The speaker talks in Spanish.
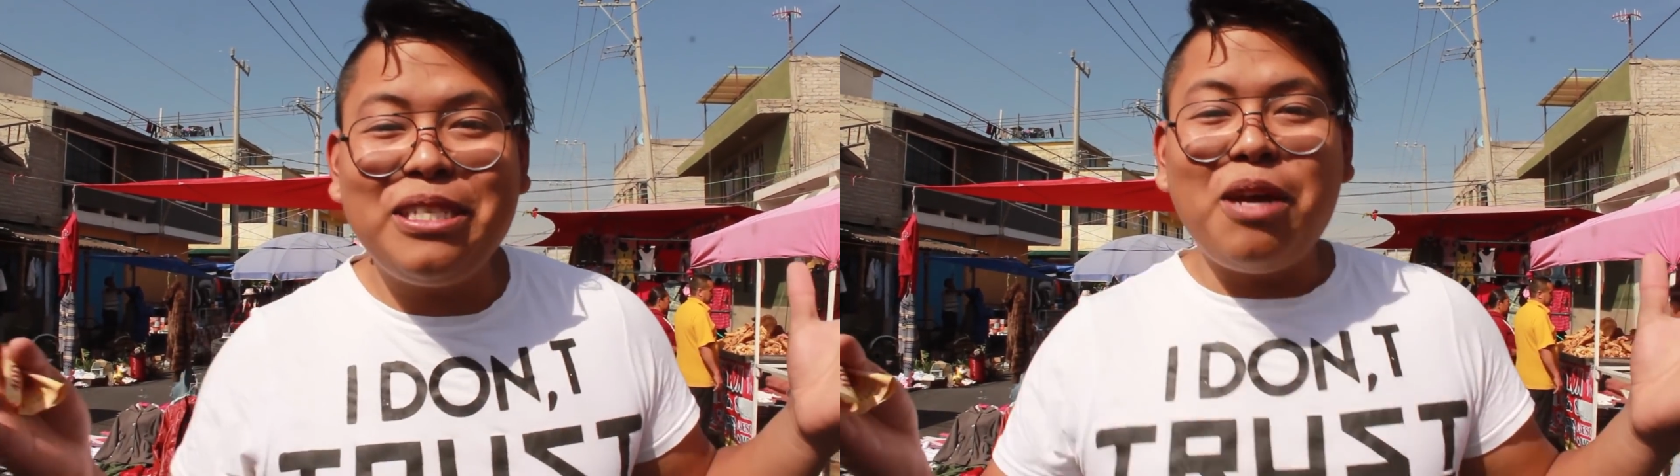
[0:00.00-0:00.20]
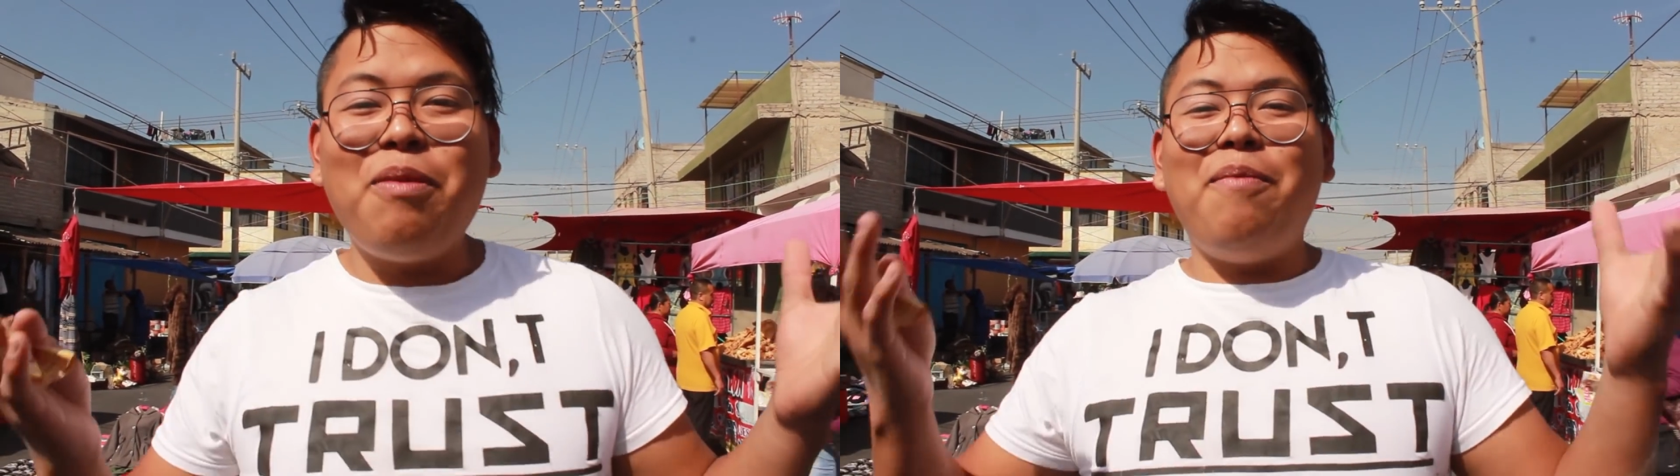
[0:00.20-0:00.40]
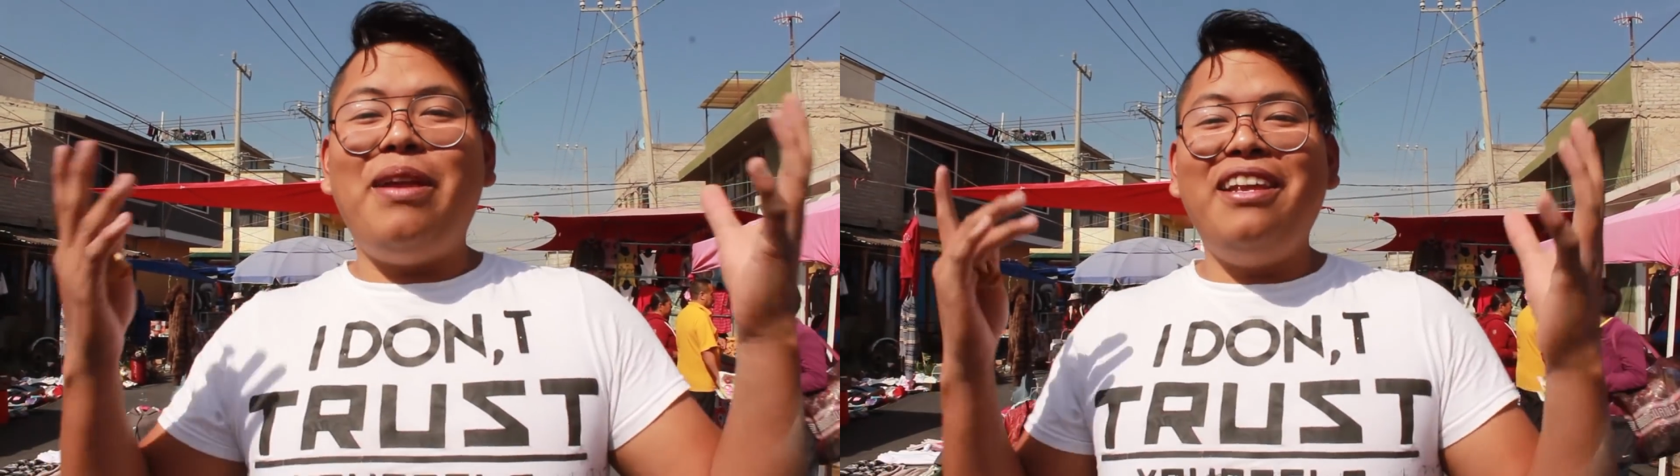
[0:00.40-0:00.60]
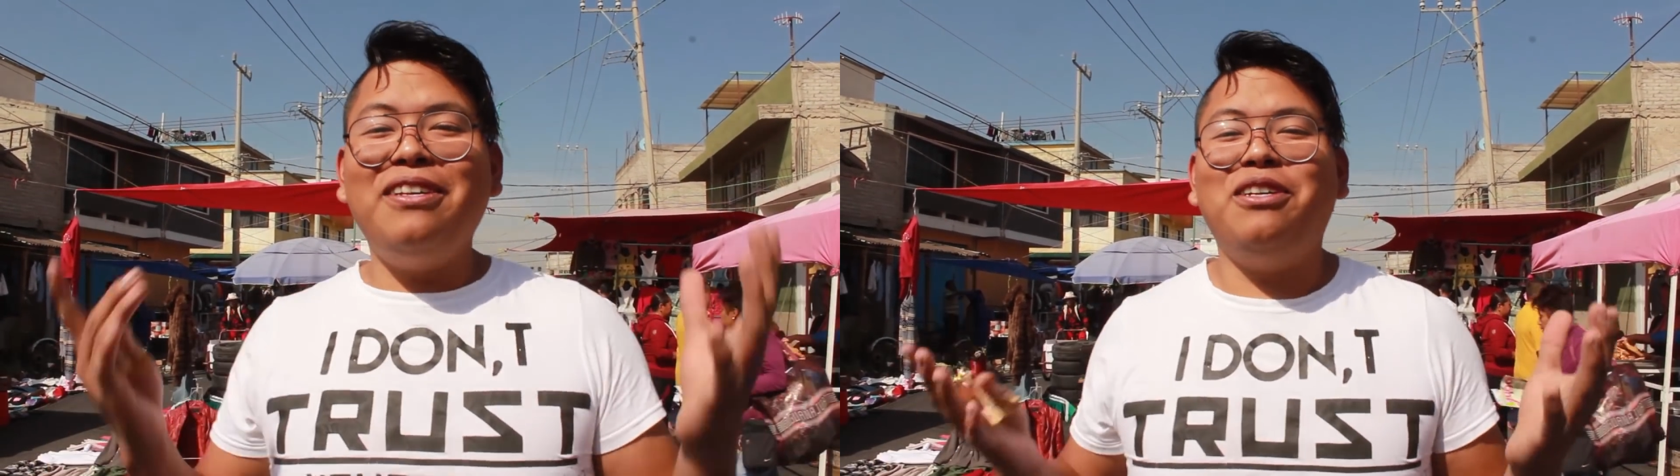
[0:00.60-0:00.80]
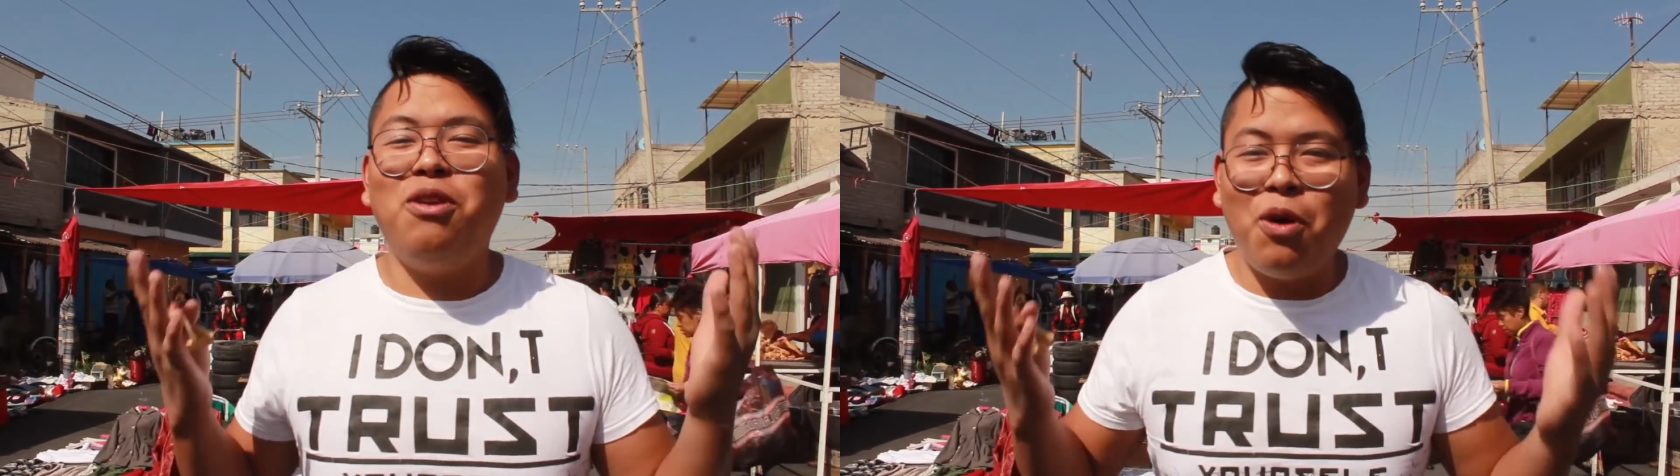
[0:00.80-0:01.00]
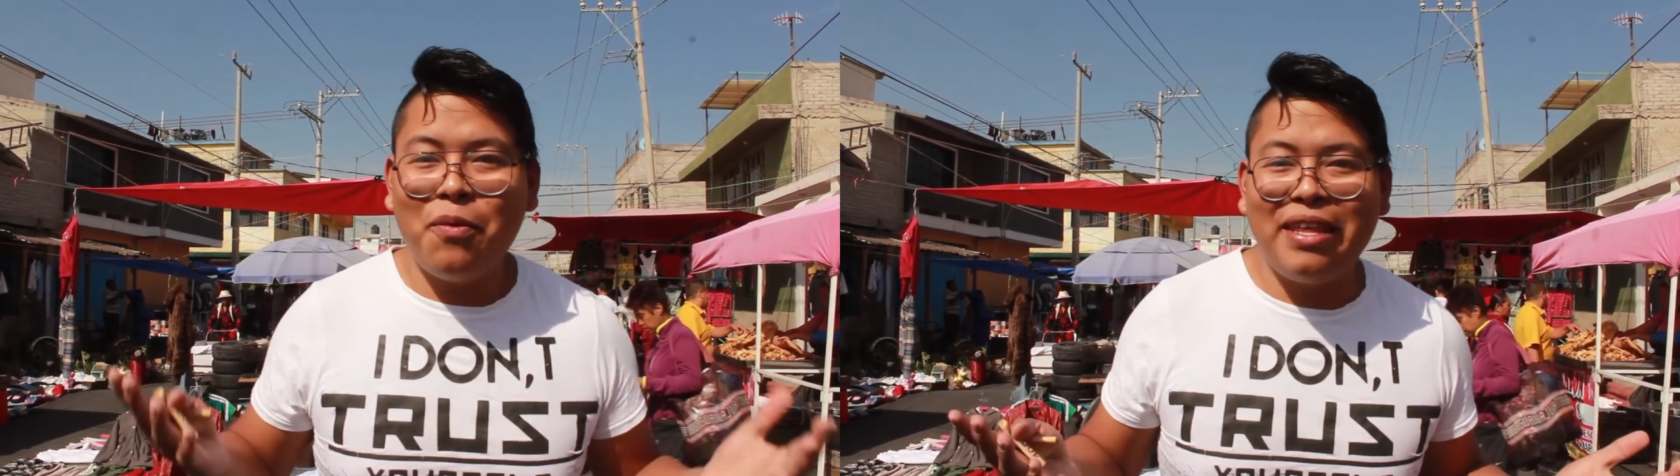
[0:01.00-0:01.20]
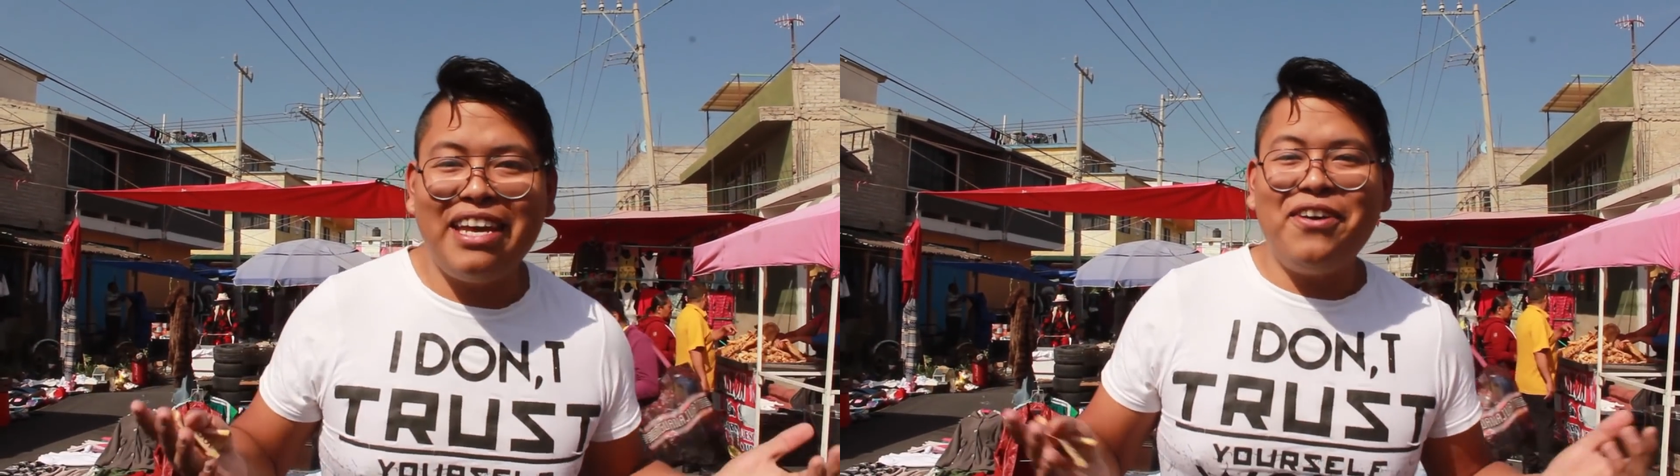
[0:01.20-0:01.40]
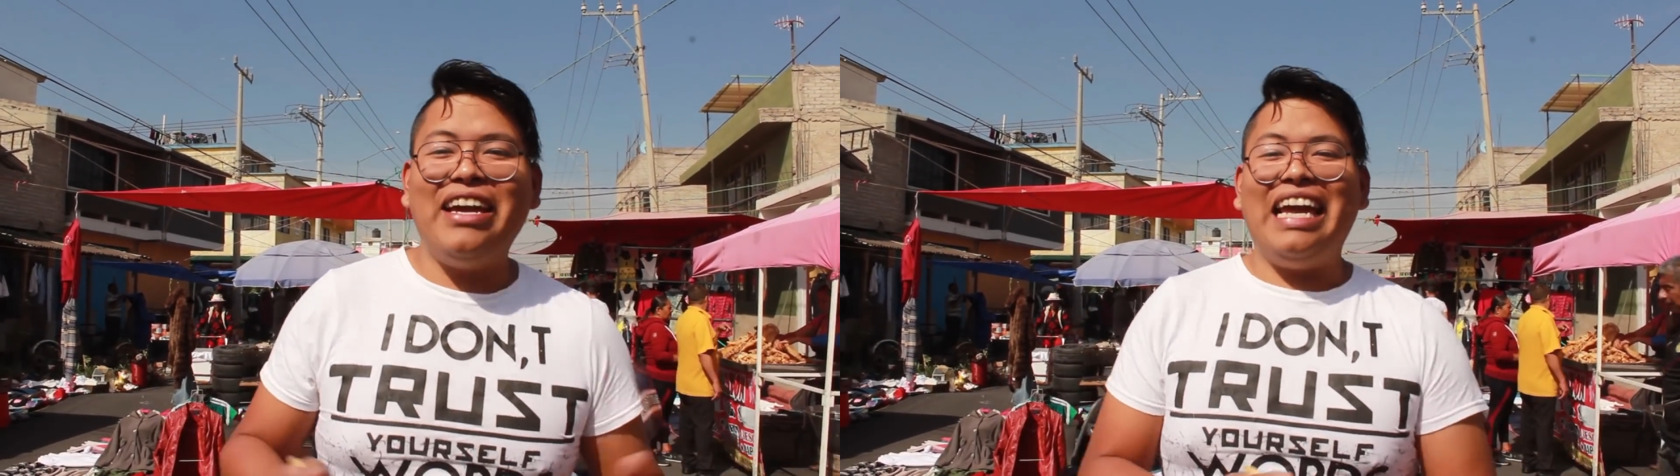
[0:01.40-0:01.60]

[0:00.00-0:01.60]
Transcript: Sean bienvenidos a un nuevo video.